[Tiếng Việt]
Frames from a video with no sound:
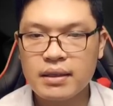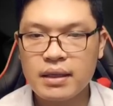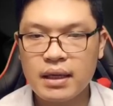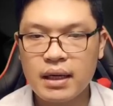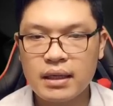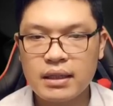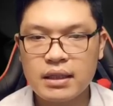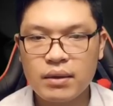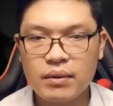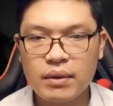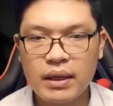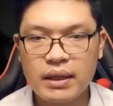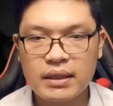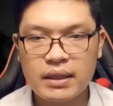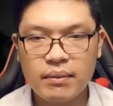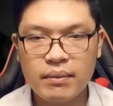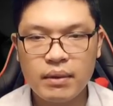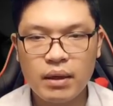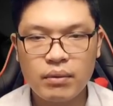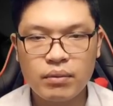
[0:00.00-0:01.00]
Chỉ cần triều đình
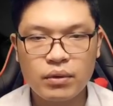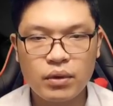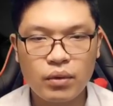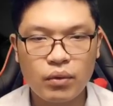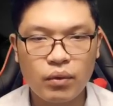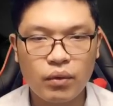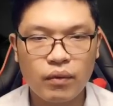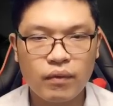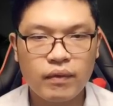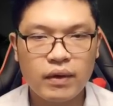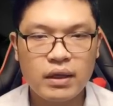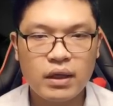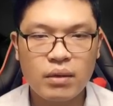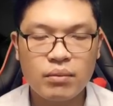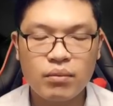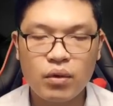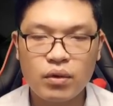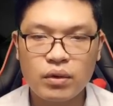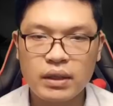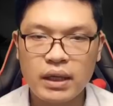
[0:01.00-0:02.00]
dám động thủ với
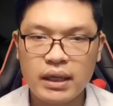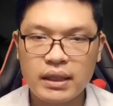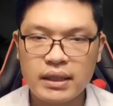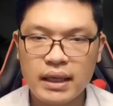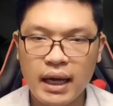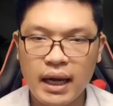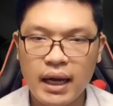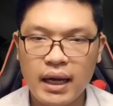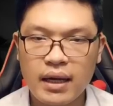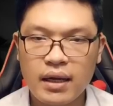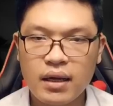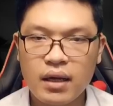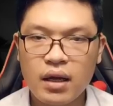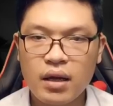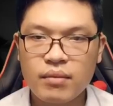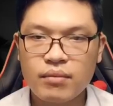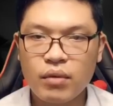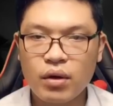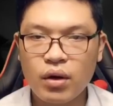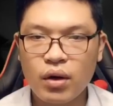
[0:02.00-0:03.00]
tổng bồn thế gia,
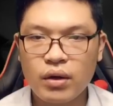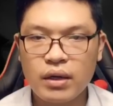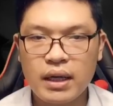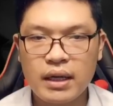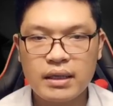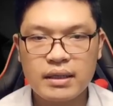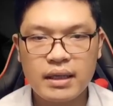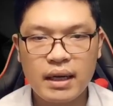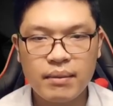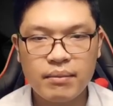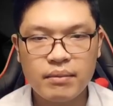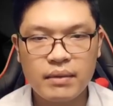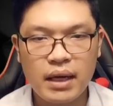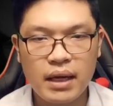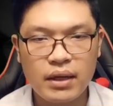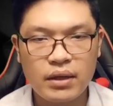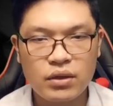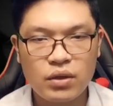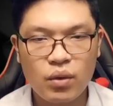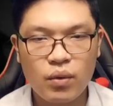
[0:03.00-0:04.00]
bọn họ liền dám
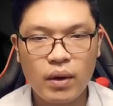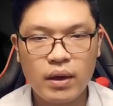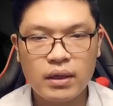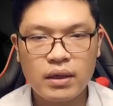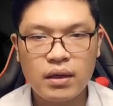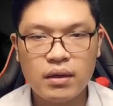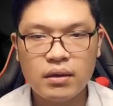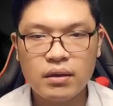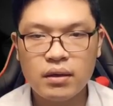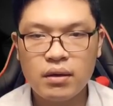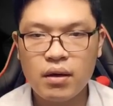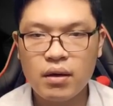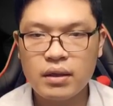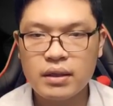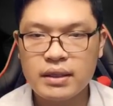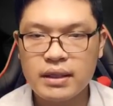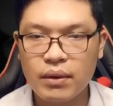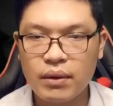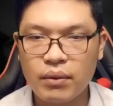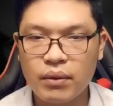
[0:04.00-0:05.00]
để cho quan lớn
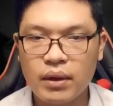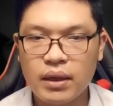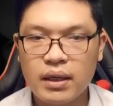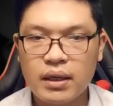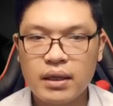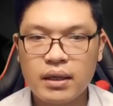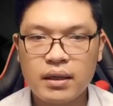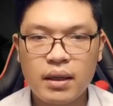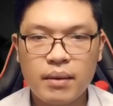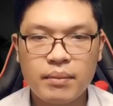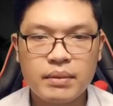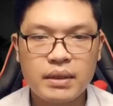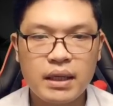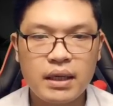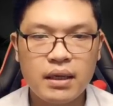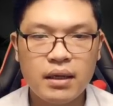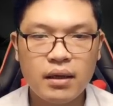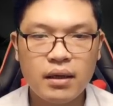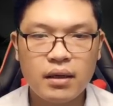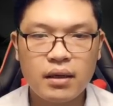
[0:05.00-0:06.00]
đương triều, thậm
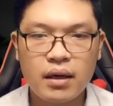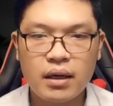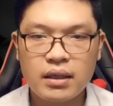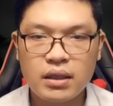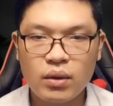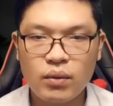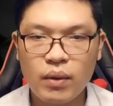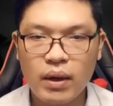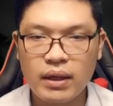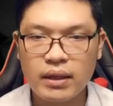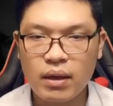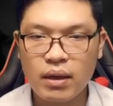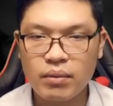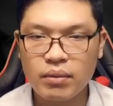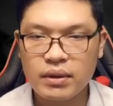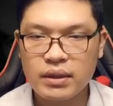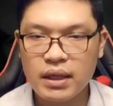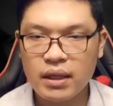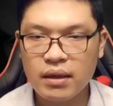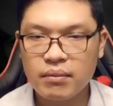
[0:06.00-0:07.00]
chí người trong hoàng
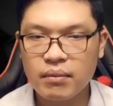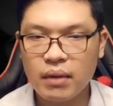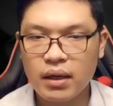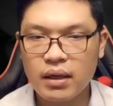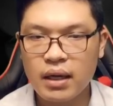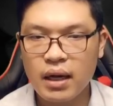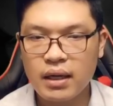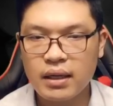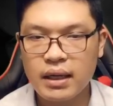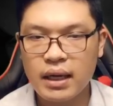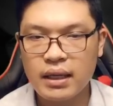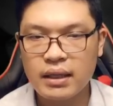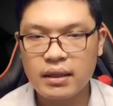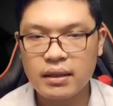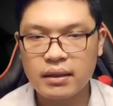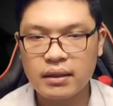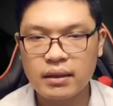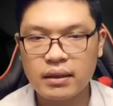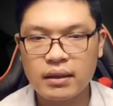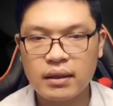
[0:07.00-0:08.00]
tộc chết bất đắc kỳ
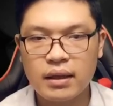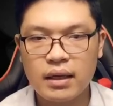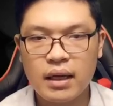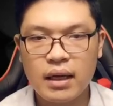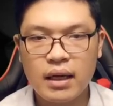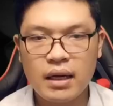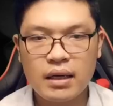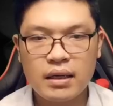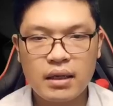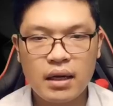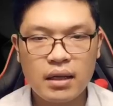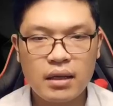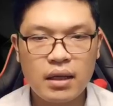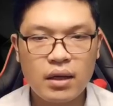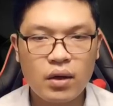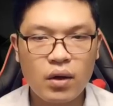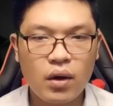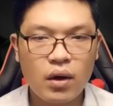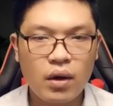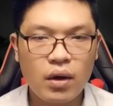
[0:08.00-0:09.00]
tử. Đã
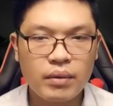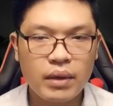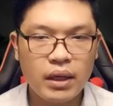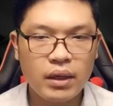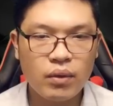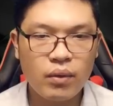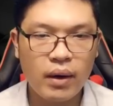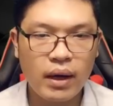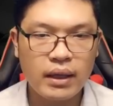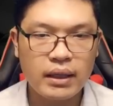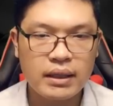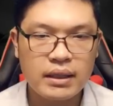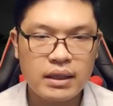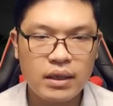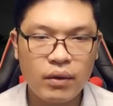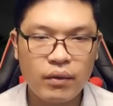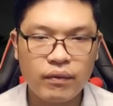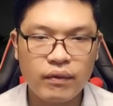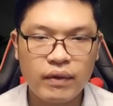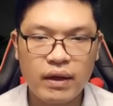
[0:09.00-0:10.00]
từng có không ít hoàng
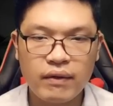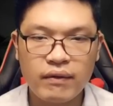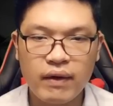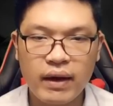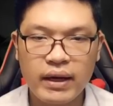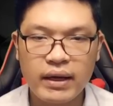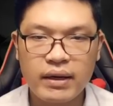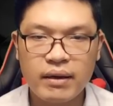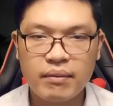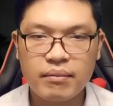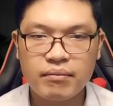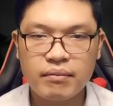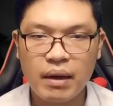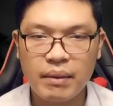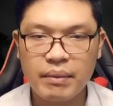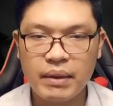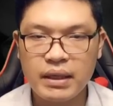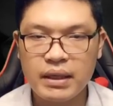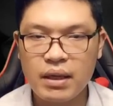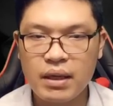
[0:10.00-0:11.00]
triều vì vậy
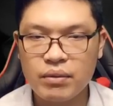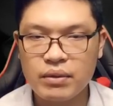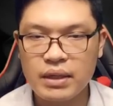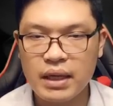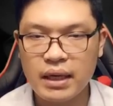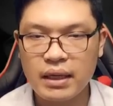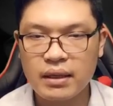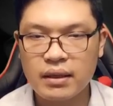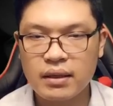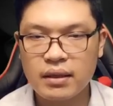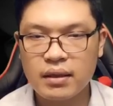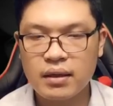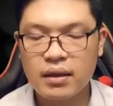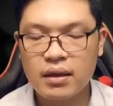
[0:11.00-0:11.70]
mà bị tiêu diệt.